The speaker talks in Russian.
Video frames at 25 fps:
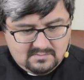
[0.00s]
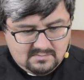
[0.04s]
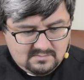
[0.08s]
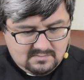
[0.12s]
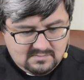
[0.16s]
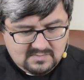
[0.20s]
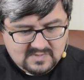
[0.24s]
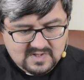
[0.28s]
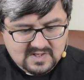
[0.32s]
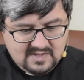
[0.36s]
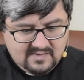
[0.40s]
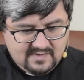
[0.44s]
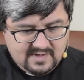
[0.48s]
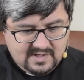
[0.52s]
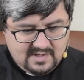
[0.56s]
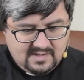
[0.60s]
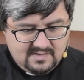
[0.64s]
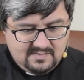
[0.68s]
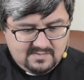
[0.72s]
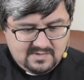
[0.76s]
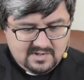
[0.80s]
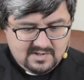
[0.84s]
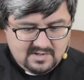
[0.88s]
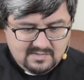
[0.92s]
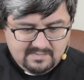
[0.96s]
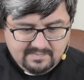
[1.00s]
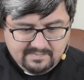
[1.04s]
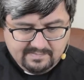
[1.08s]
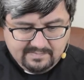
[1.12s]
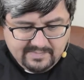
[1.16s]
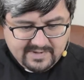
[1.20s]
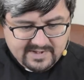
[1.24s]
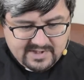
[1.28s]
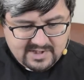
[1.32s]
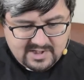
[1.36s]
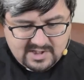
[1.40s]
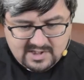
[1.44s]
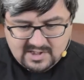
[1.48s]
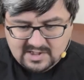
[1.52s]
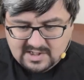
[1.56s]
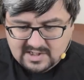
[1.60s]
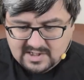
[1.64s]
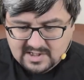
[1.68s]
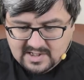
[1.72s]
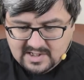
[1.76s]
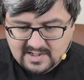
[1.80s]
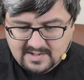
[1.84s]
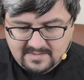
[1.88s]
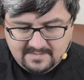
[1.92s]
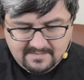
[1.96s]
Давайте мы это
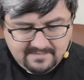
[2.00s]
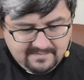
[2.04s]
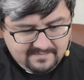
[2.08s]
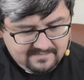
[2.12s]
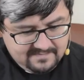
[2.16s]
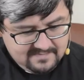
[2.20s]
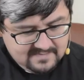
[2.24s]
почитаем.